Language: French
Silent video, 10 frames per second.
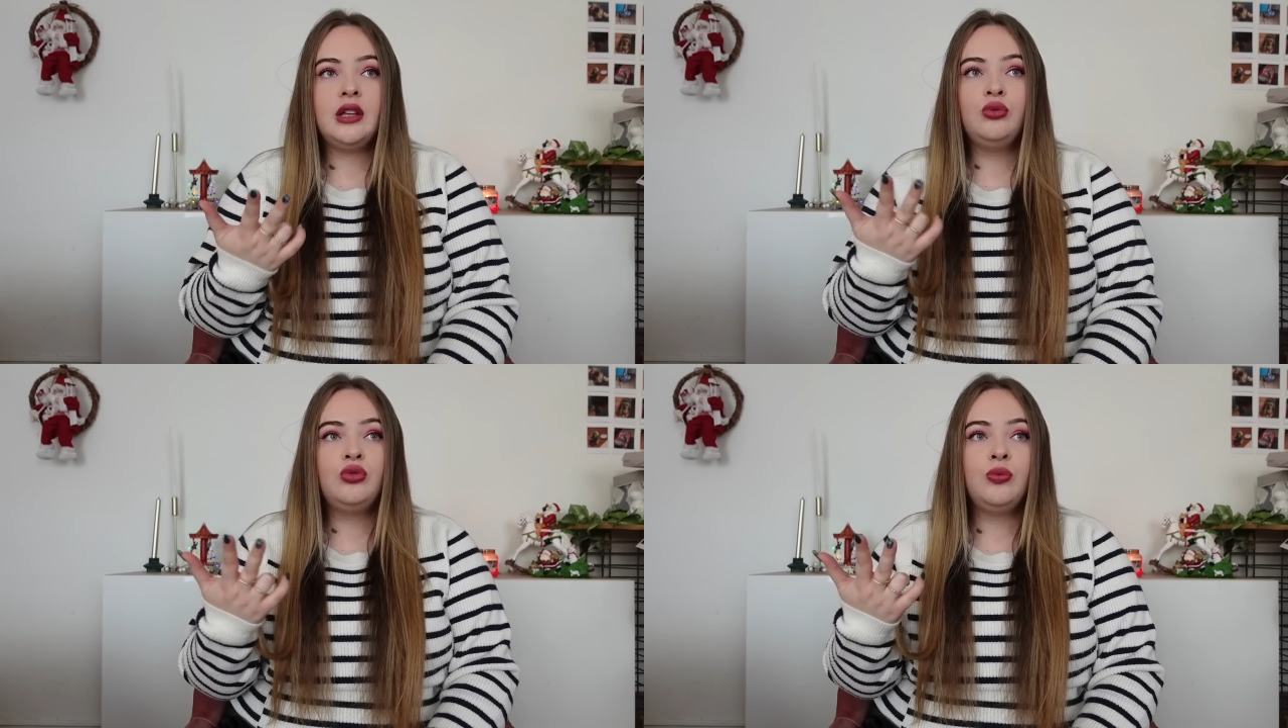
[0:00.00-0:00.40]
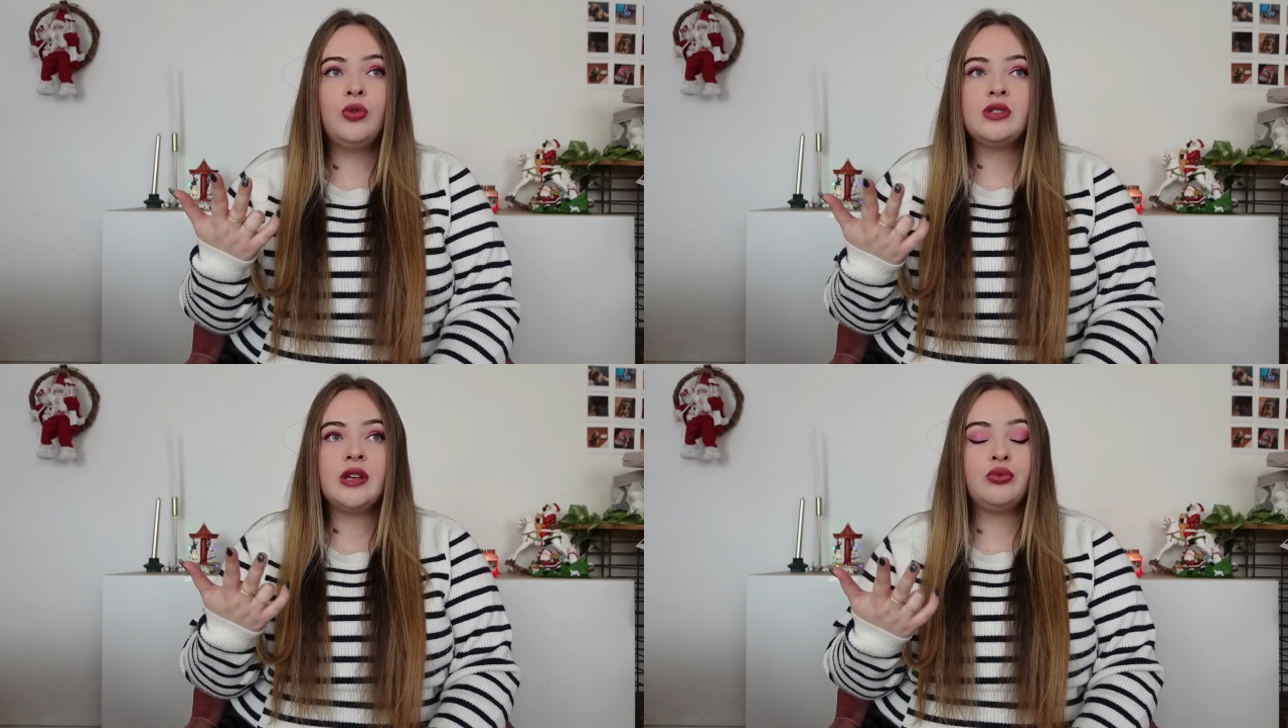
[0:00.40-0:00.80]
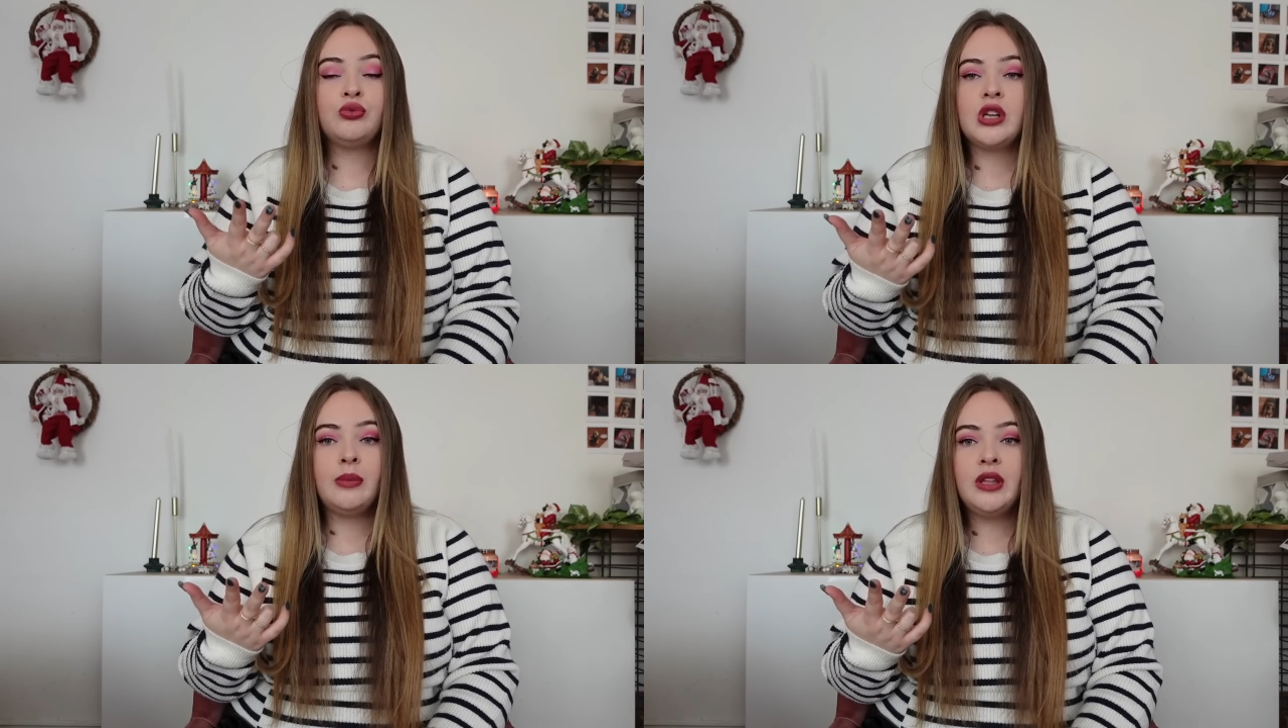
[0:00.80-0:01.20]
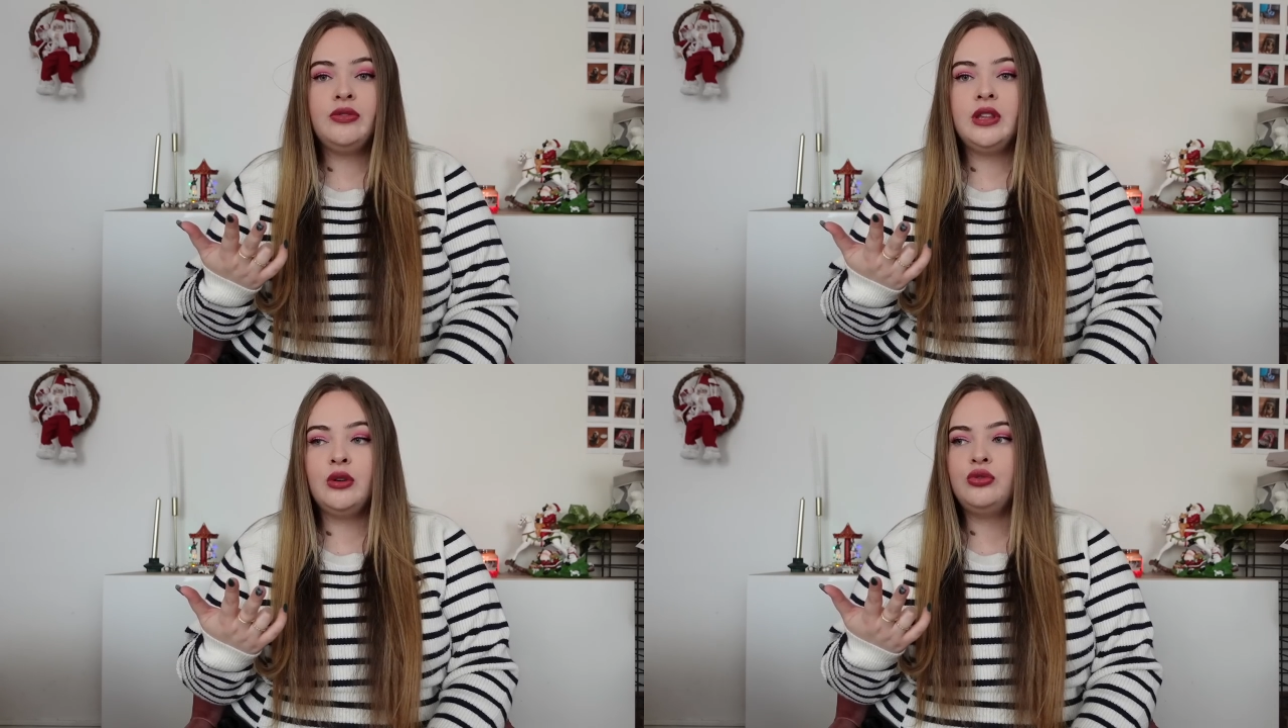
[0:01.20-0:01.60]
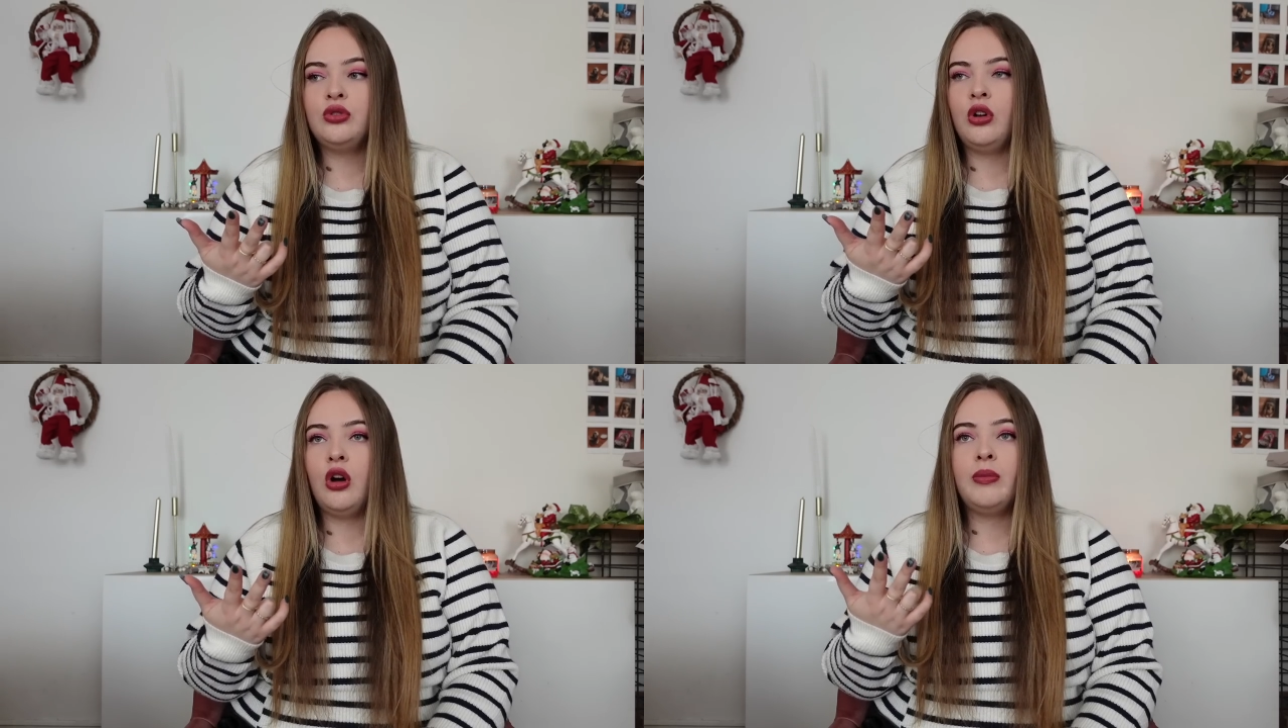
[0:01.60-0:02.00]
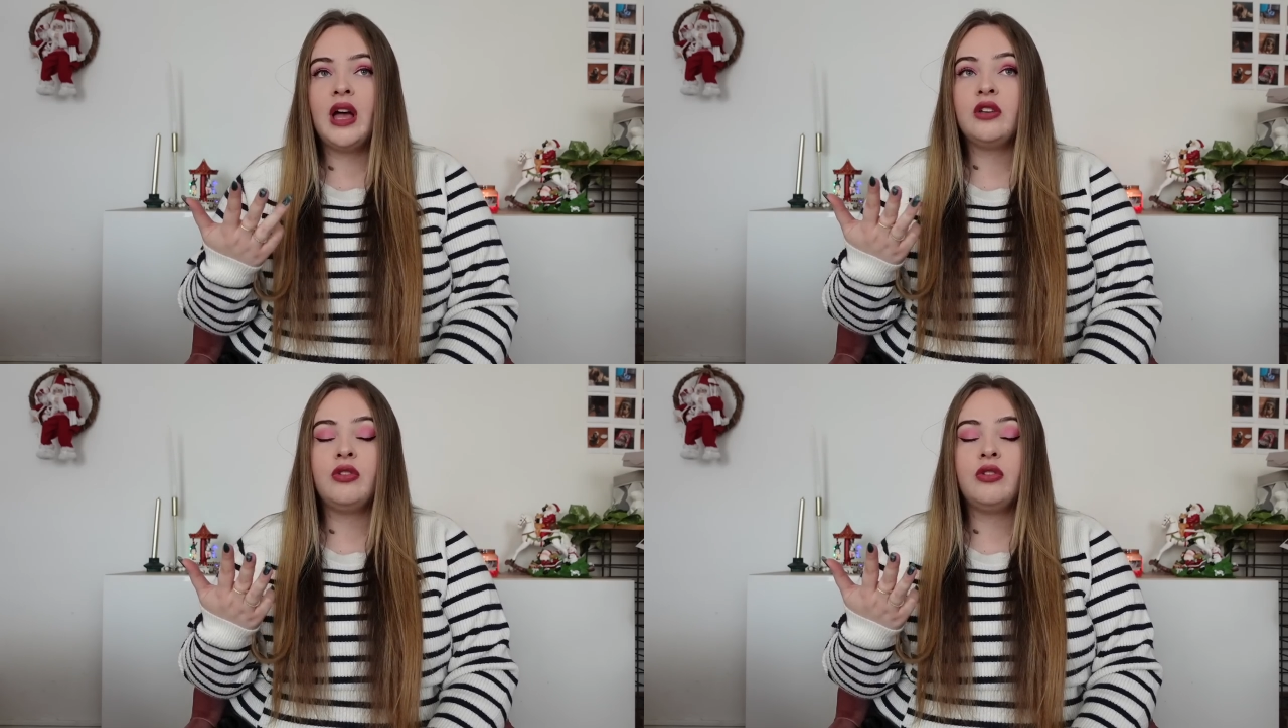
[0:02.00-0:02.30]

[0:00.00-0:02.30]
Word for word: les youtubeuses, elles font jamais de vidéos sur leur marque.